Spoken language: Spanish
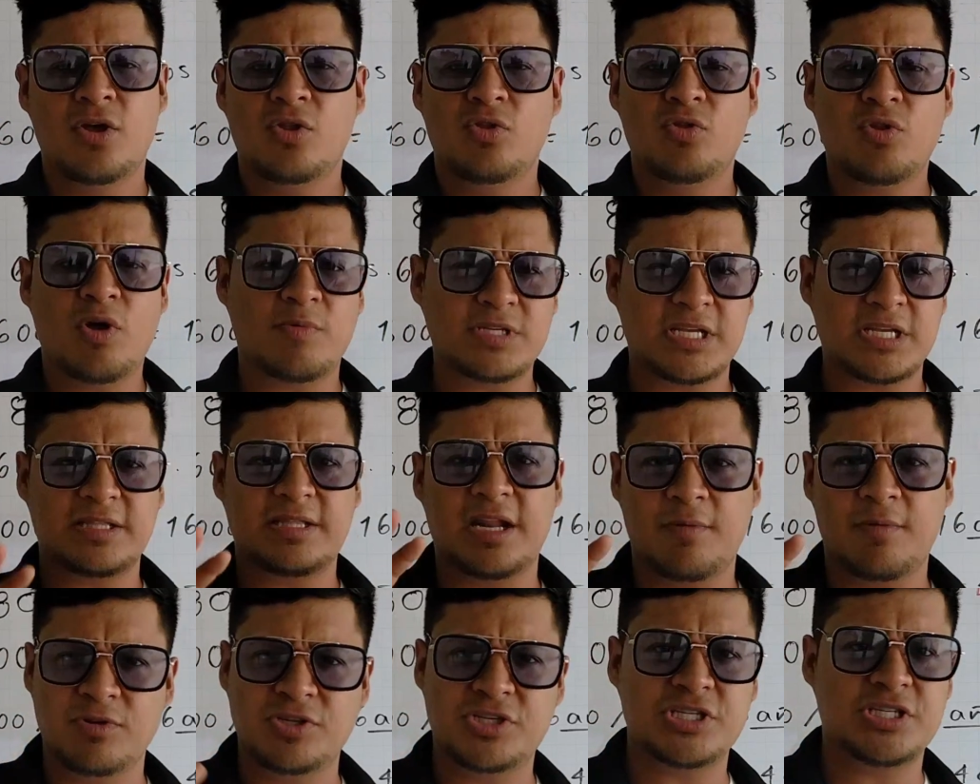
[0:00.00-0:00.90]
No vamos a
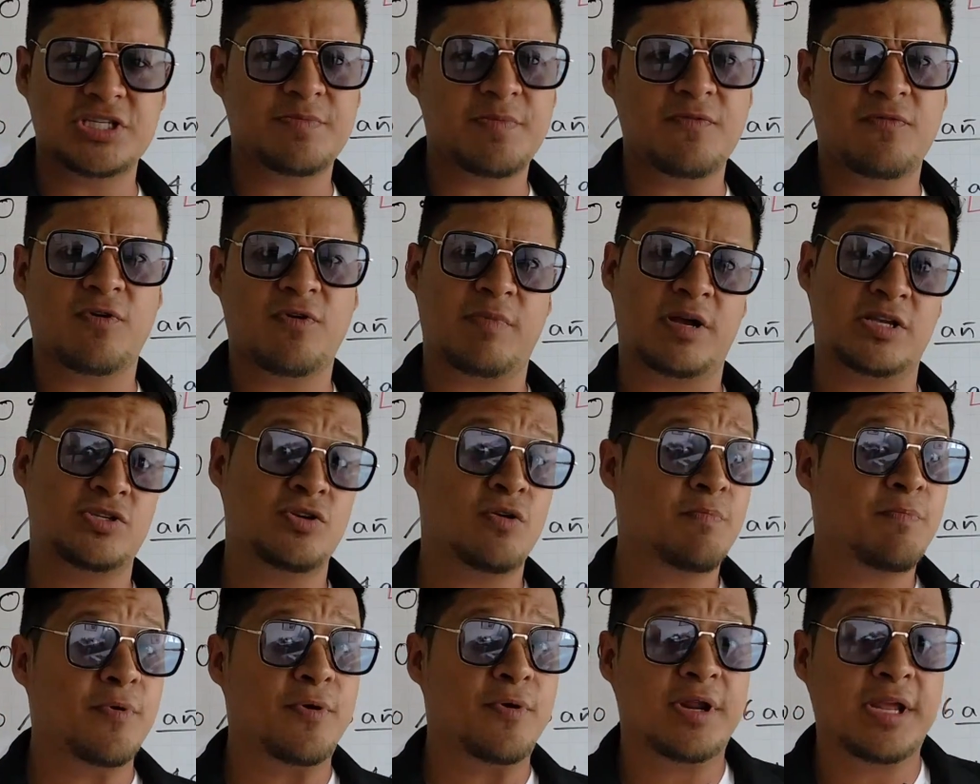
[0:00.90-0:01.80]
tener muchísima
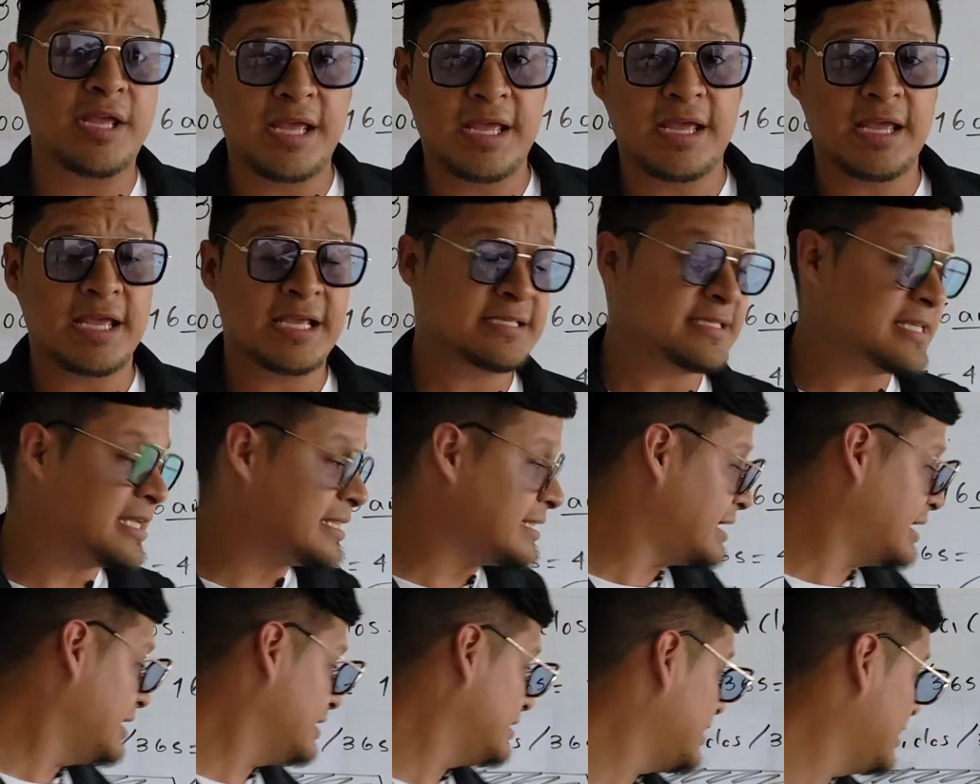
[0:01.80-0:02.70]
información porque esta
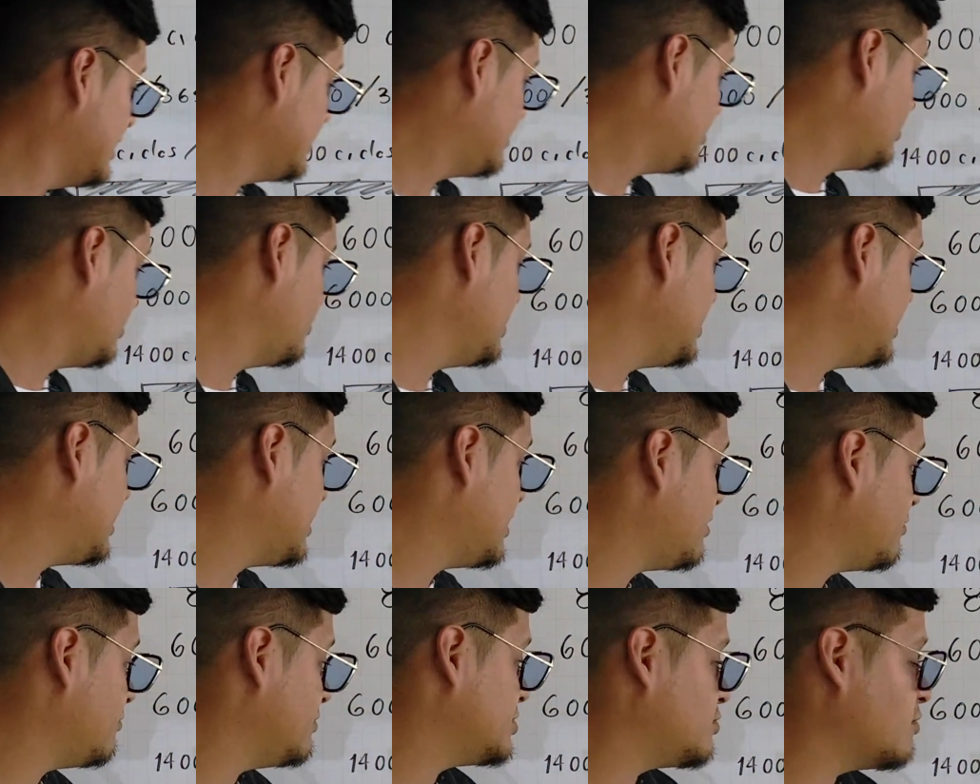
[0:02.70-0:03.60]
tarjeta
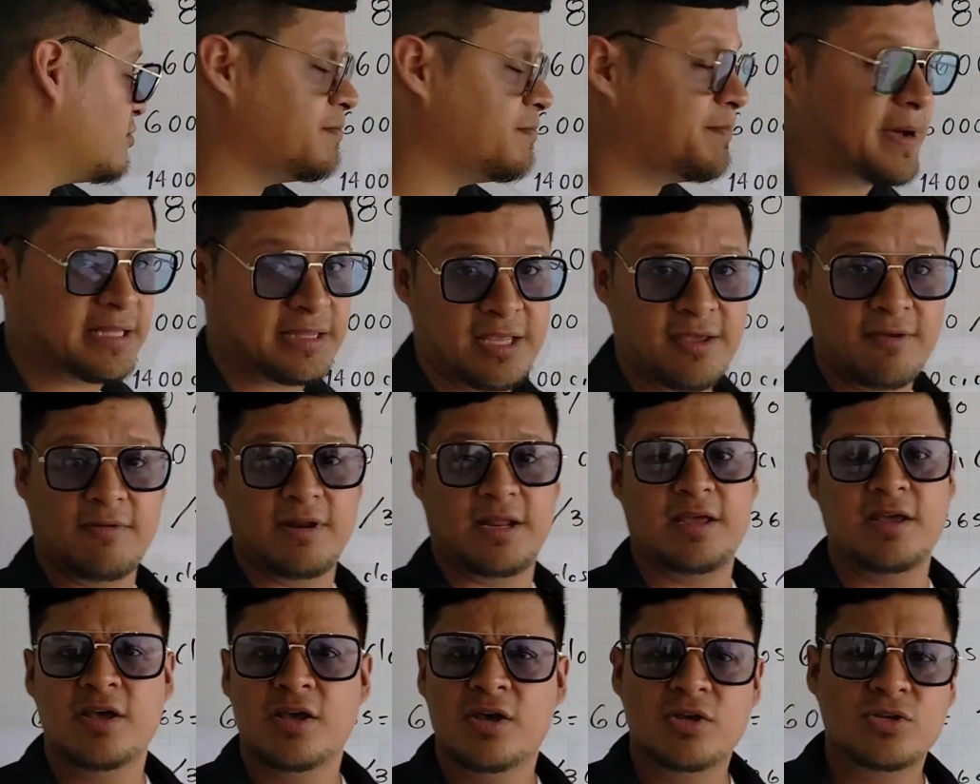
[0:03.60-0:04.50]
electrónica no es compatible.
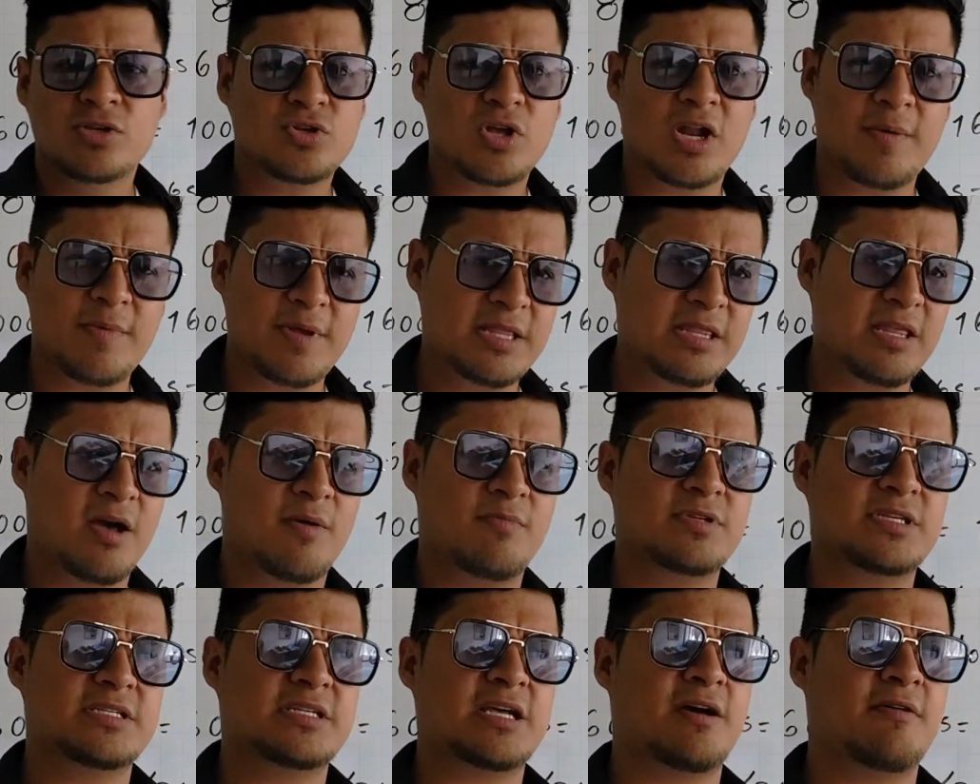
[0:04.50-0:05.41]
Solamente
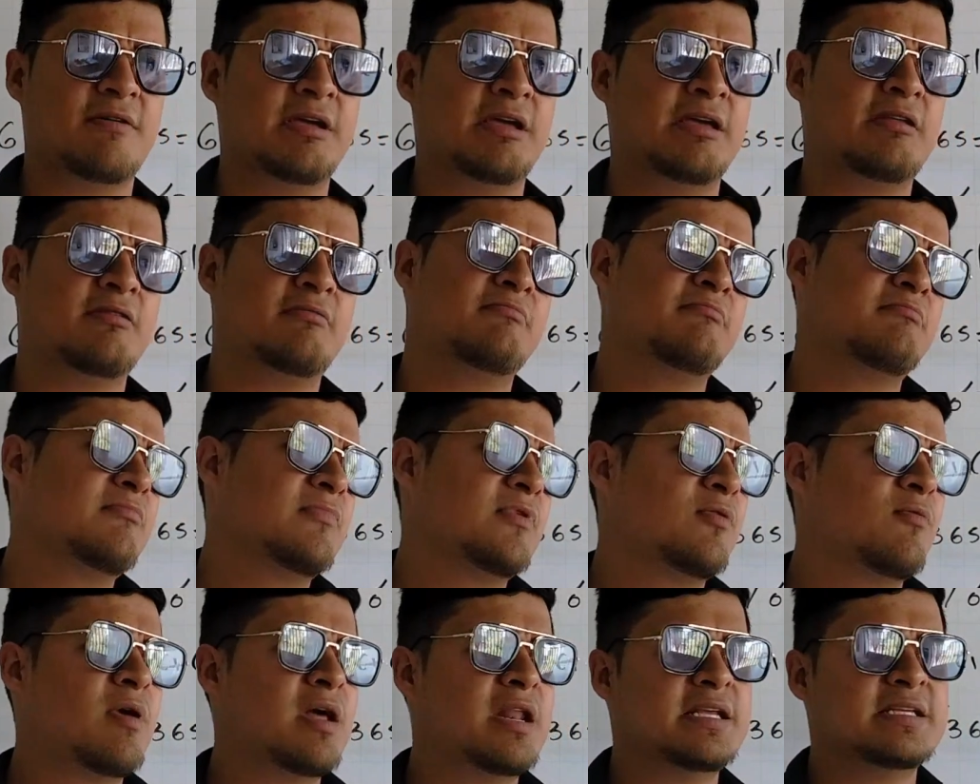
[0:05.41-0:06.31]
vamos a saber
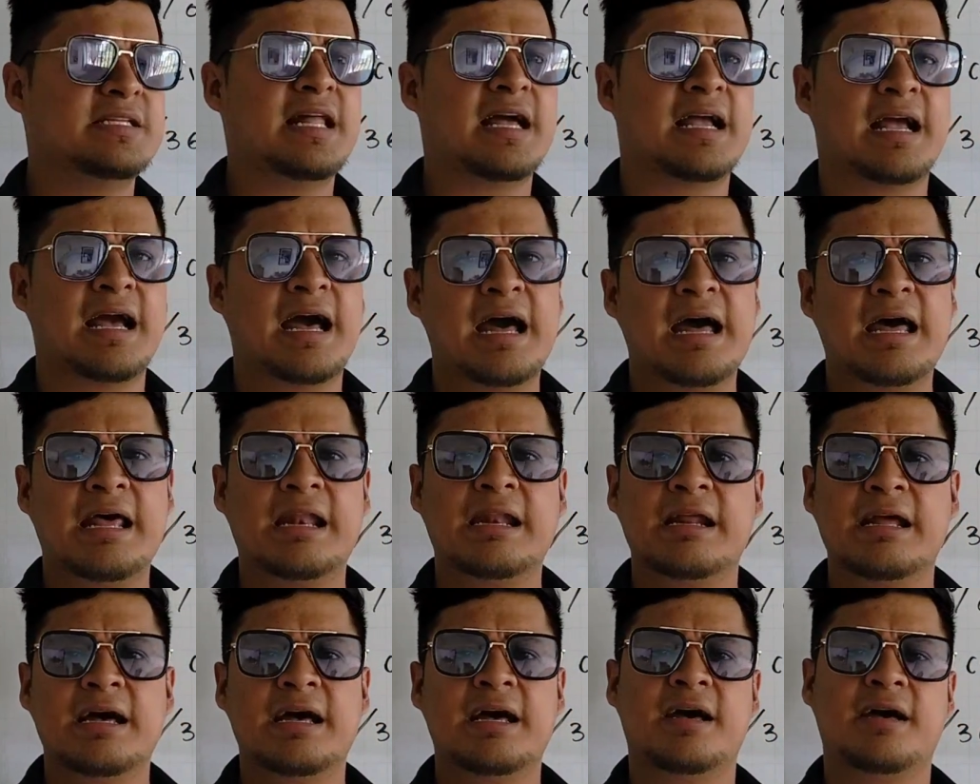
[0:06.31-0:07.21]
cuál es la
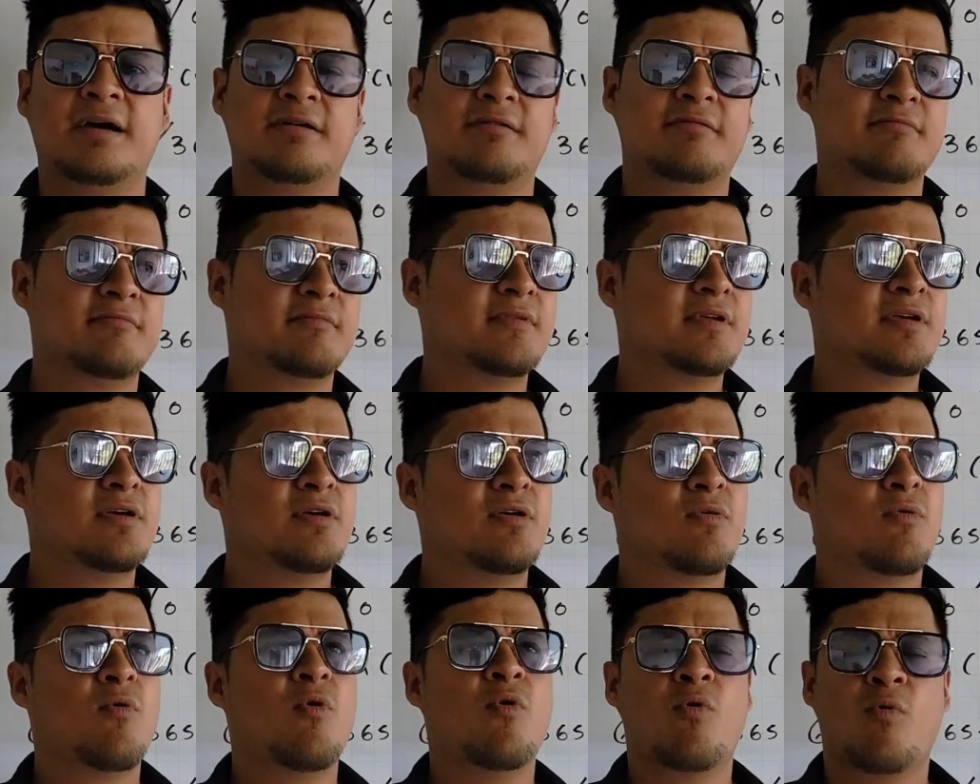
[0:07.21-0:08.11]
carga
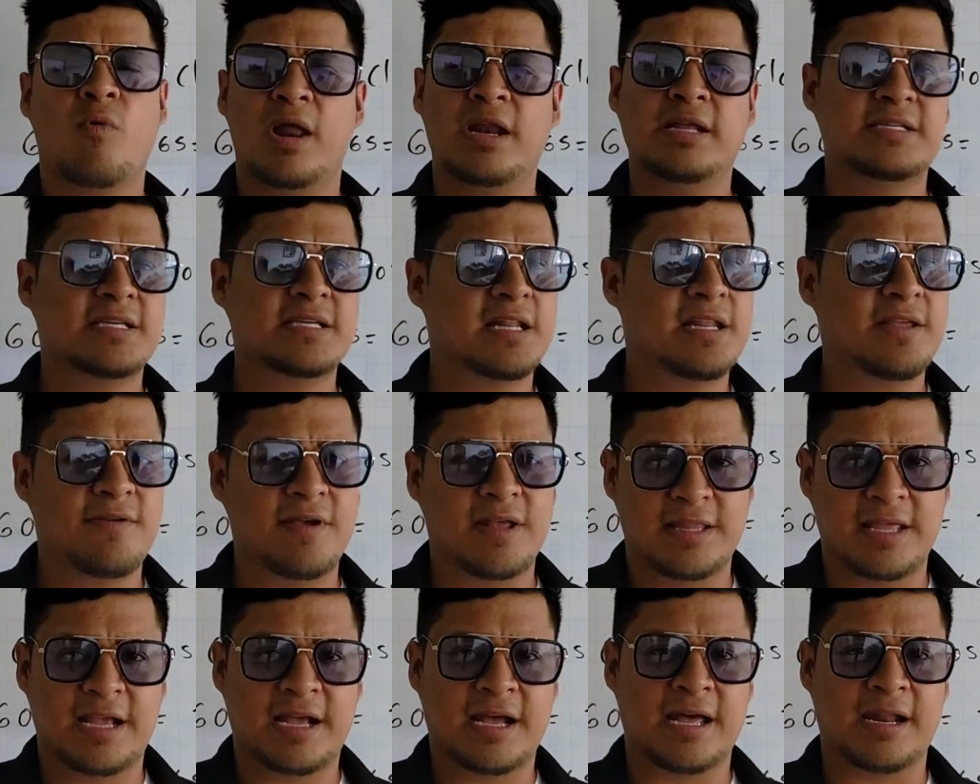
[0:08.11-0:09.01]
o cuál es el nivel
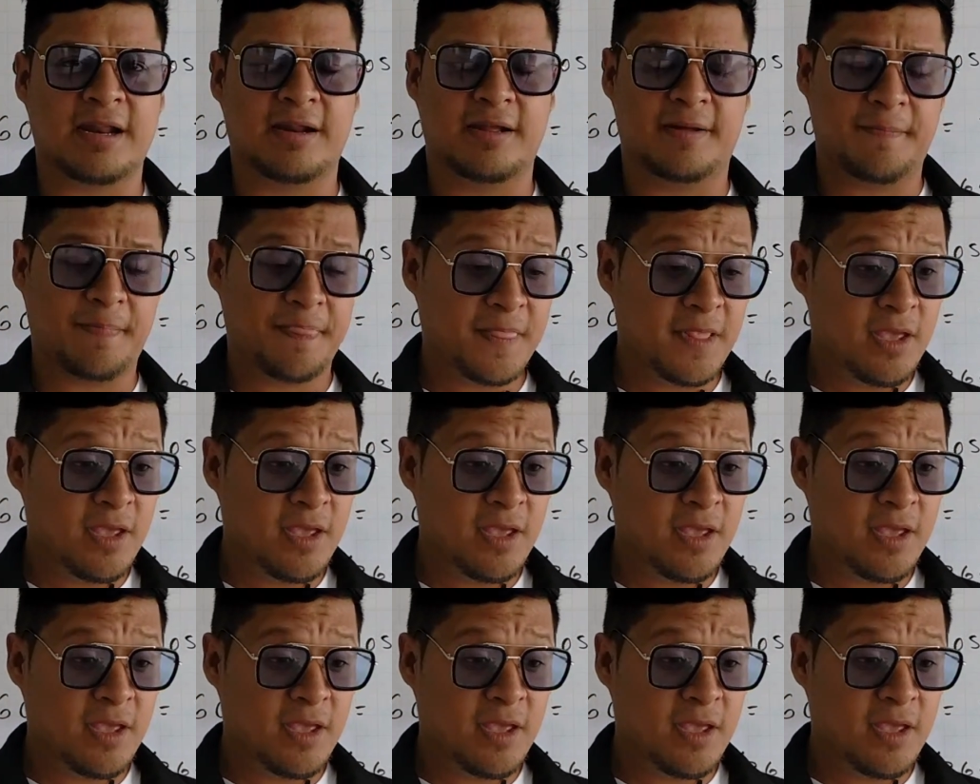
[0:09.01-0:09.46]
de carga.